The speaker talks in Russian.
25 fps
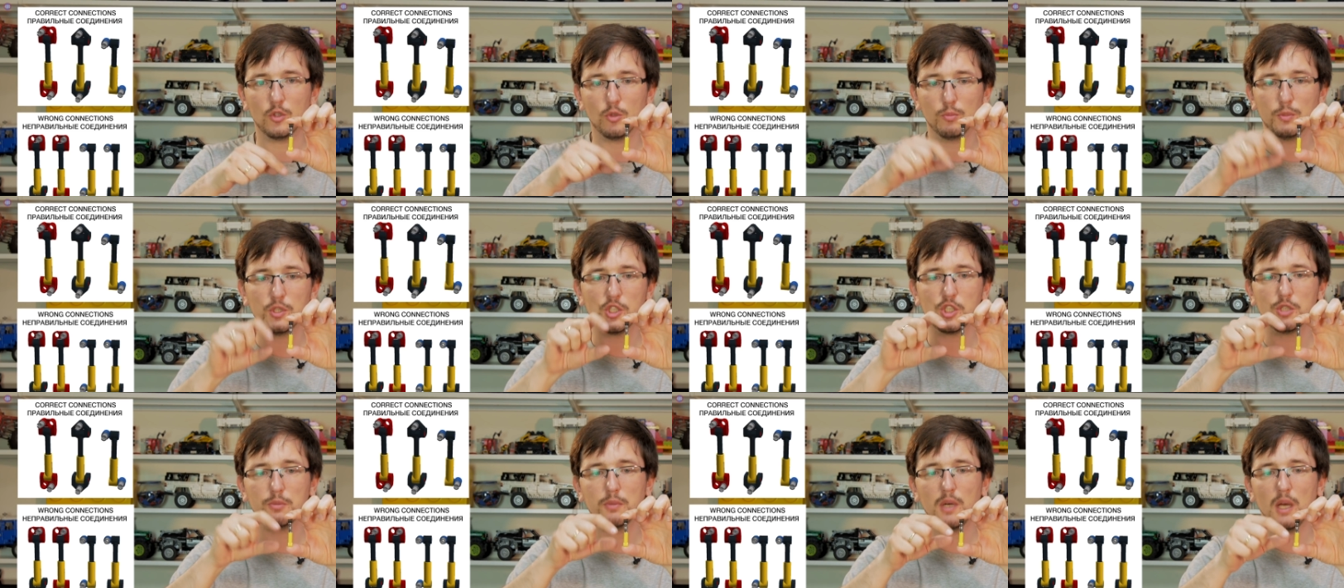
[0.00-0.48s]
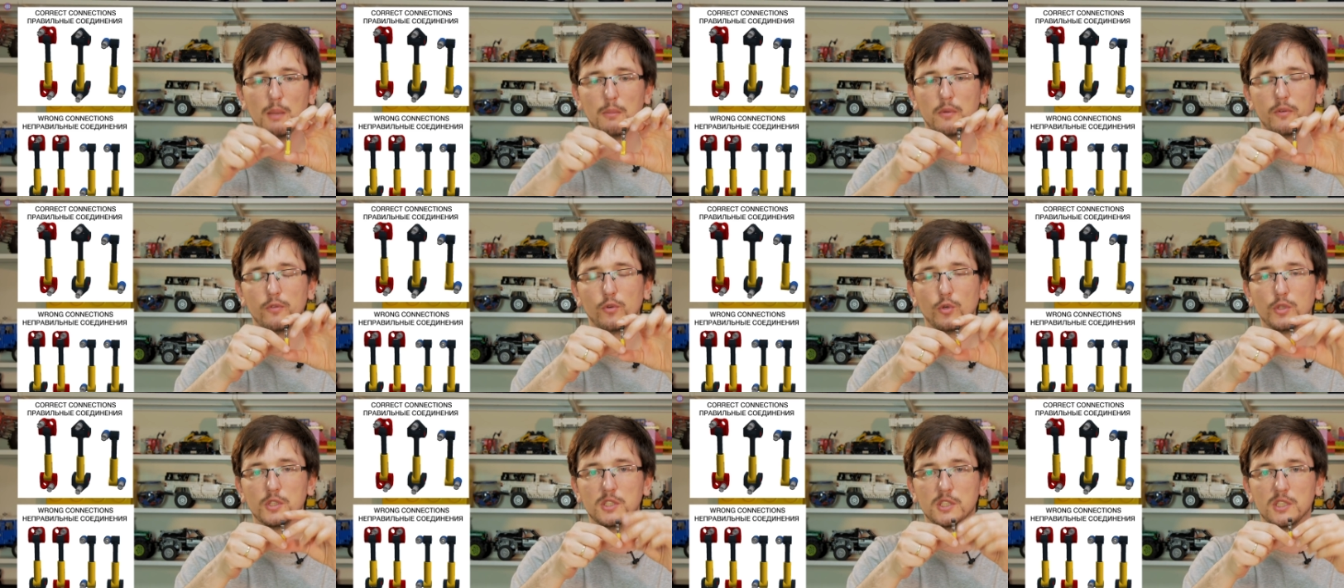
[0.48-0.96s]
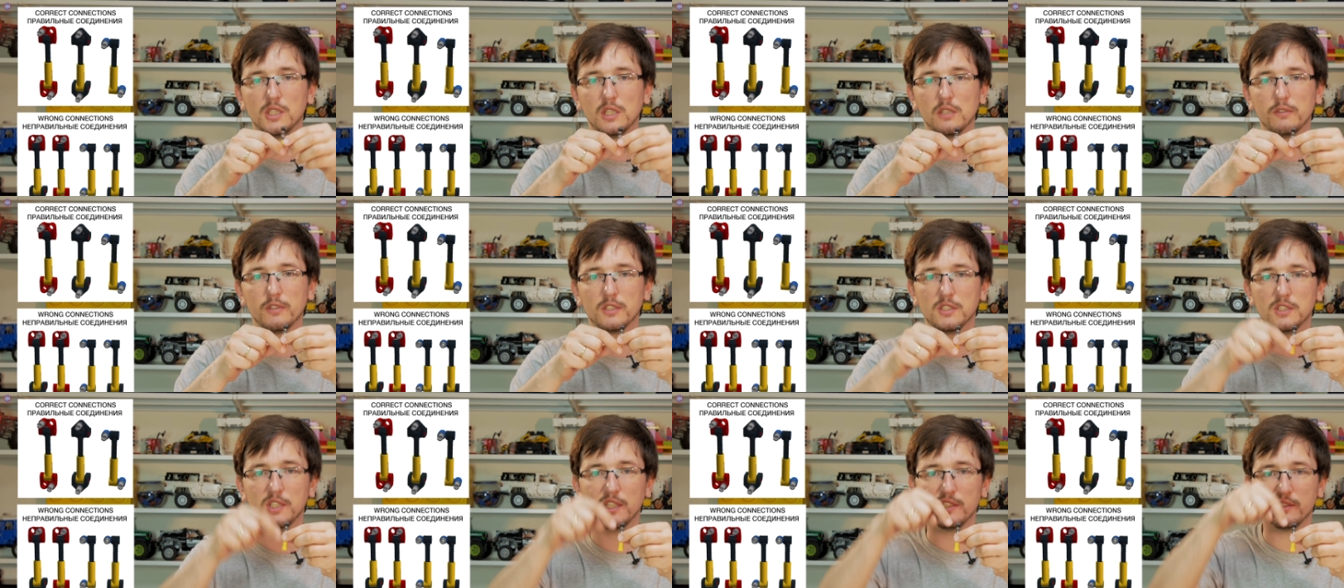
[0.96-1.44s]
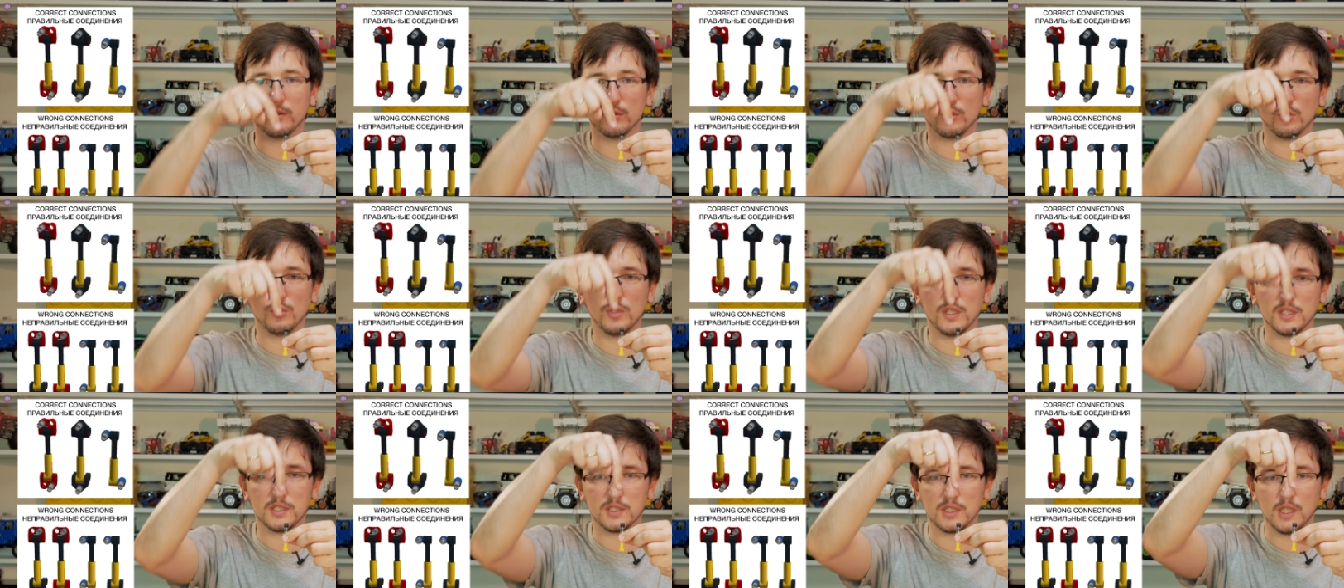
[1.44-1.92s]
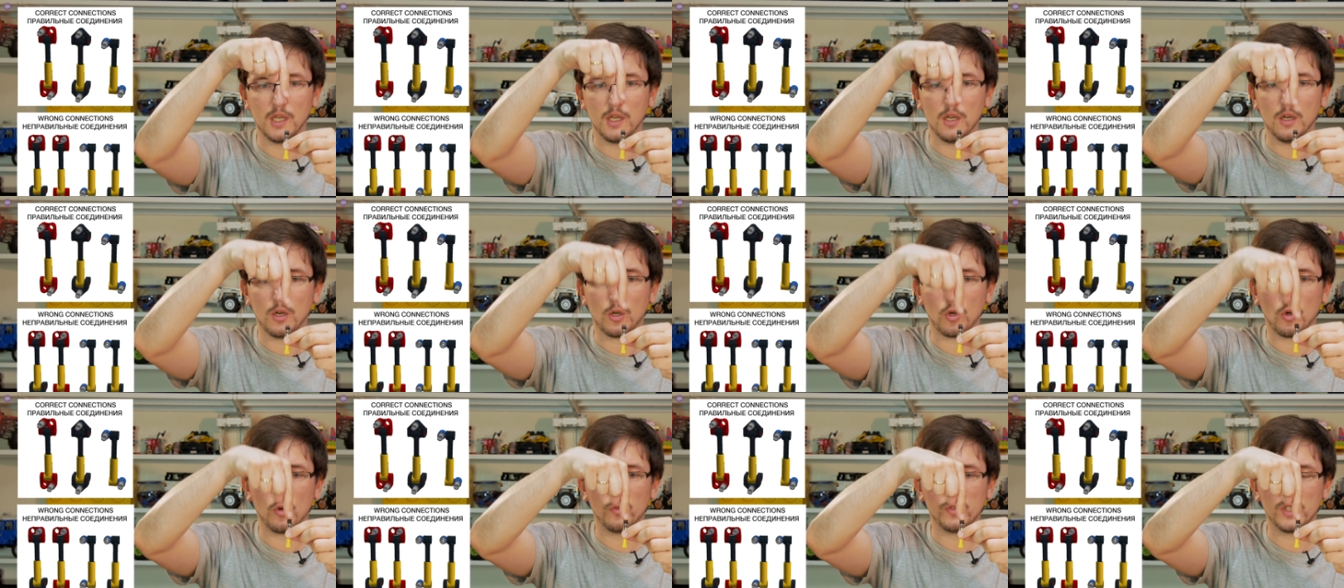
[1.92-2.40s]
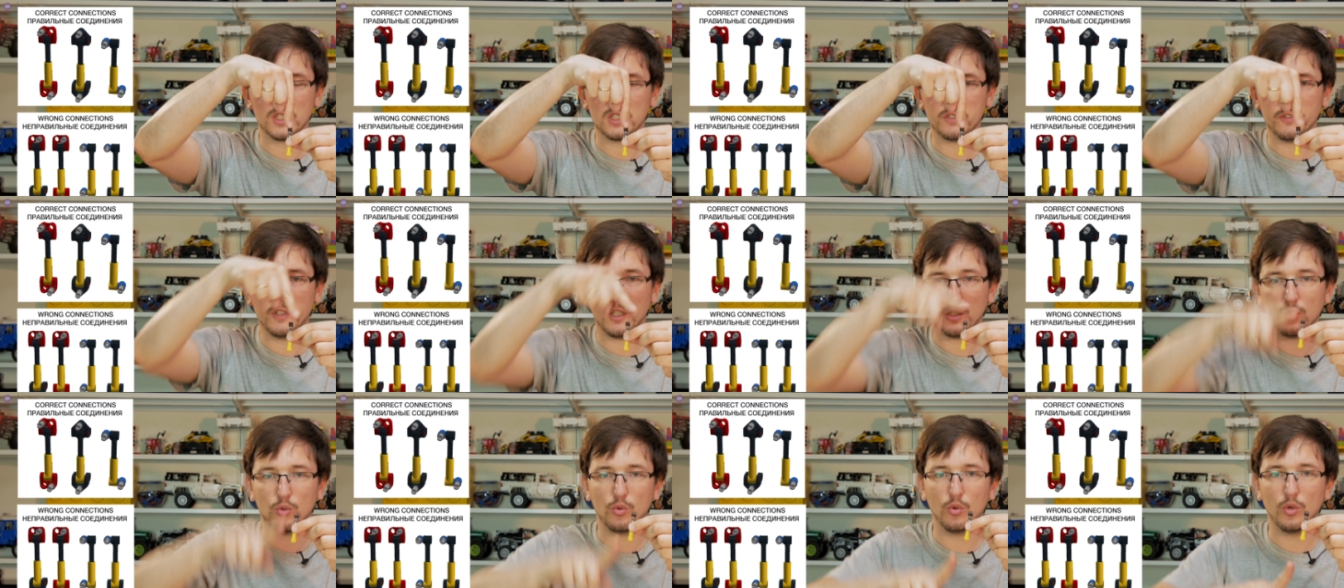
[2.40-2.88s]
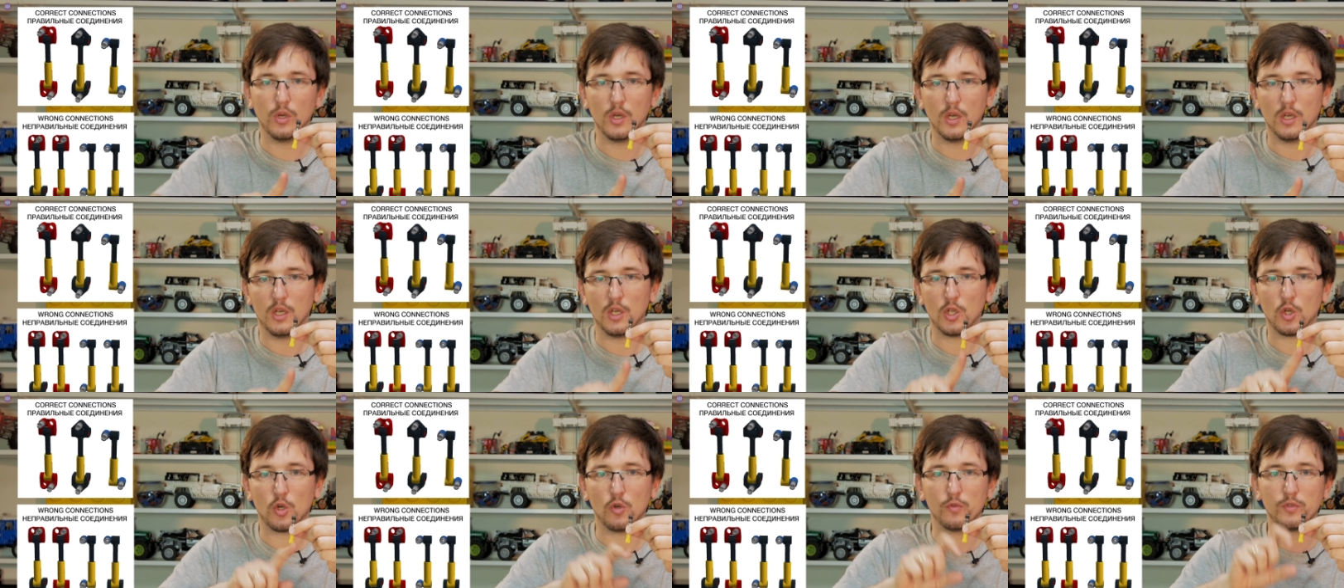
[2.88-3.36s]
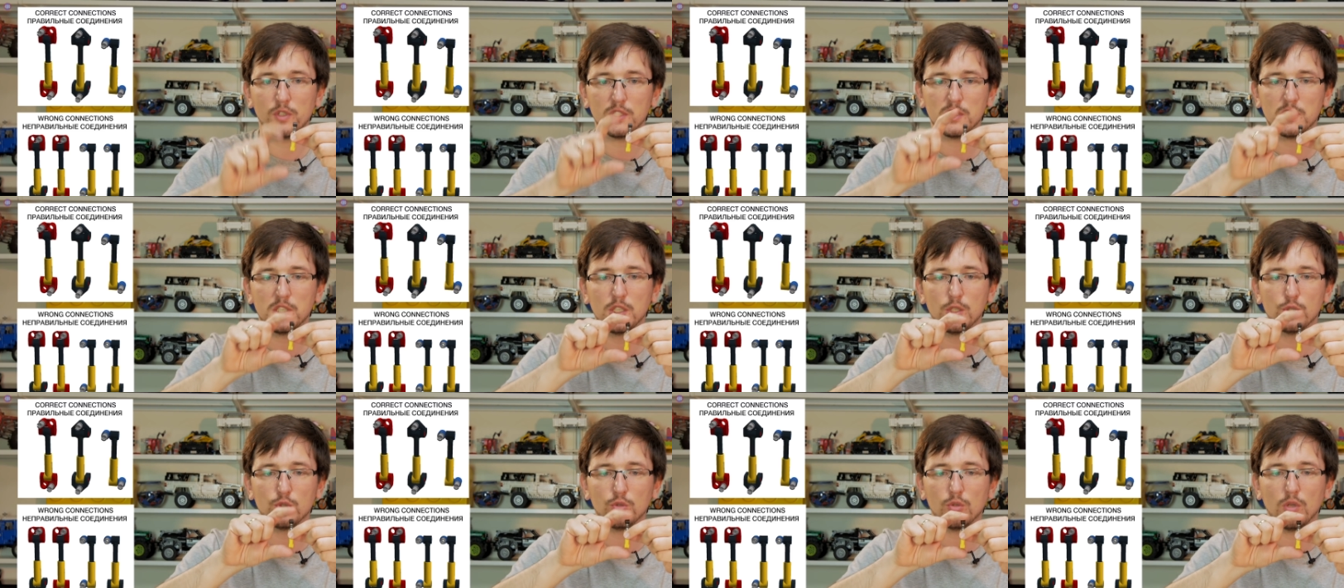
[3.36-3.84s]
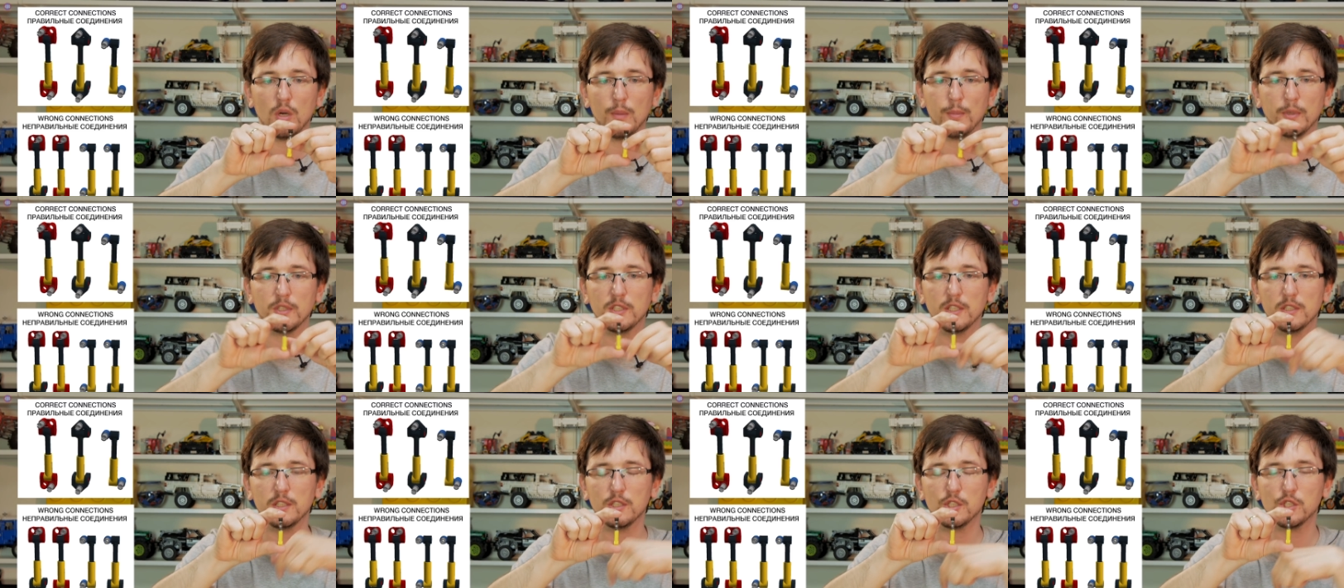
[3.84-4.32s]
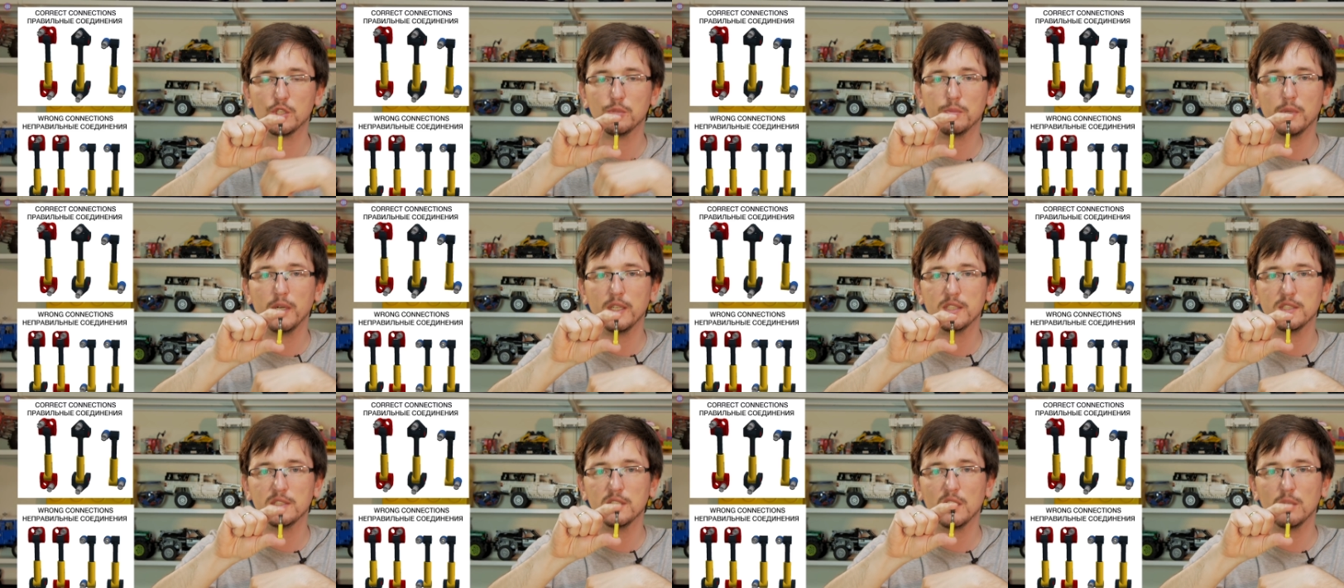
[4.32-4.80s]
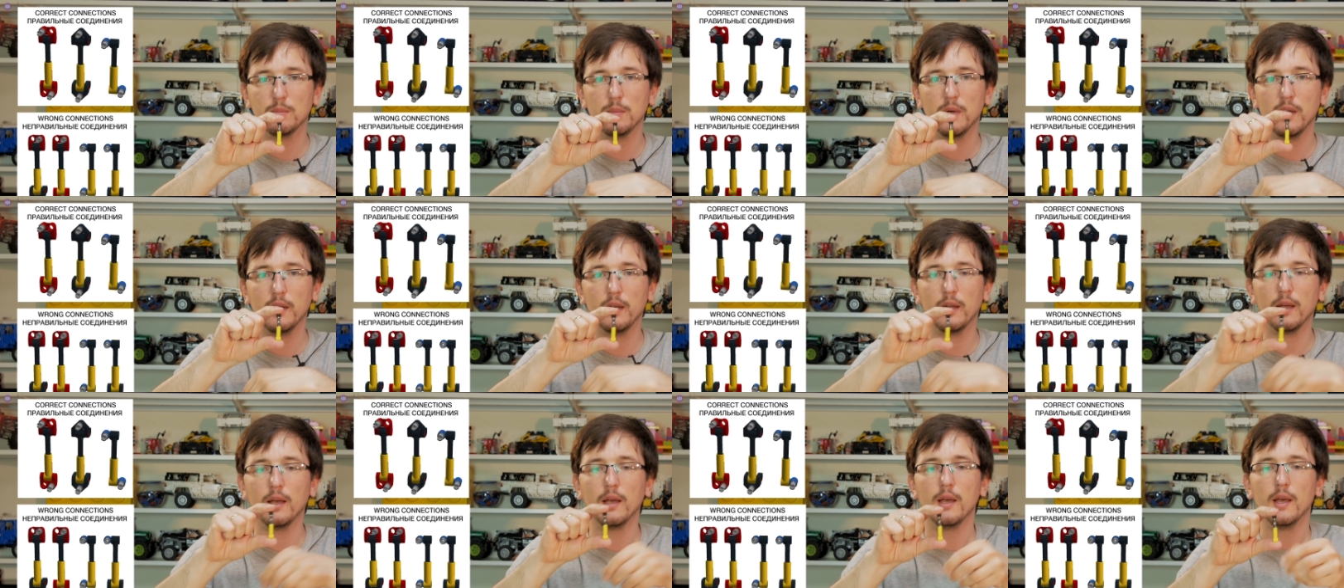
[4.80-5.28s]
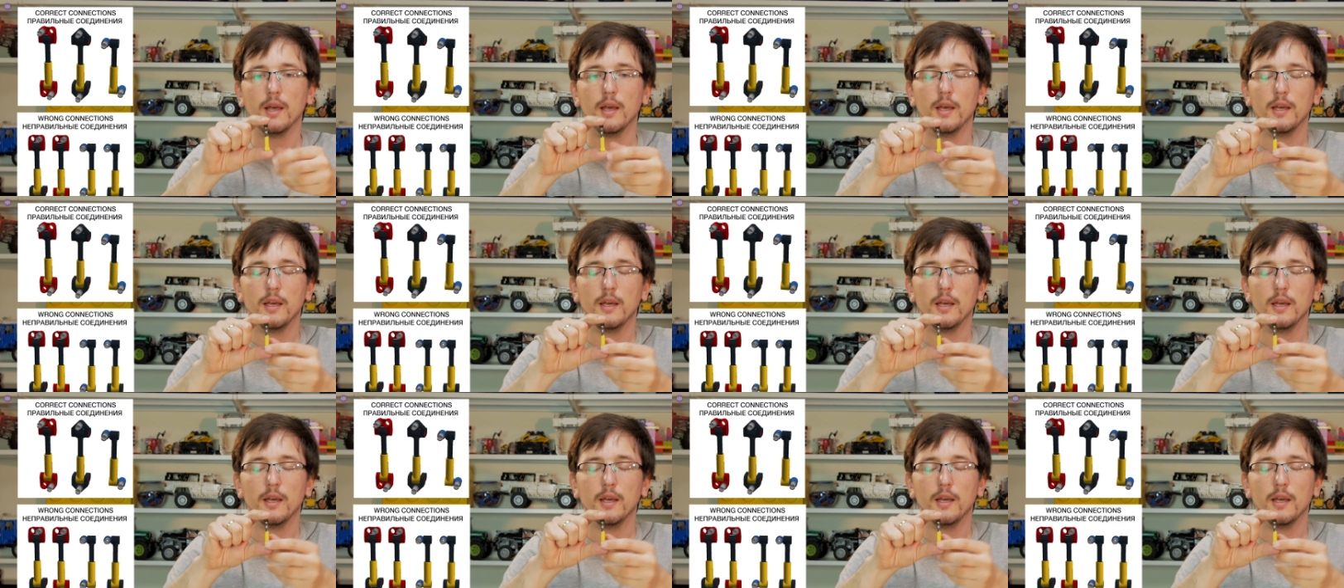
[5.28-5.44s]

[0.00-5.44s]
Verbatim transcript: то мы сжимаем его, сила вот у нас ровно сверху и ровно снизу. Амортизатор сжимается нормально.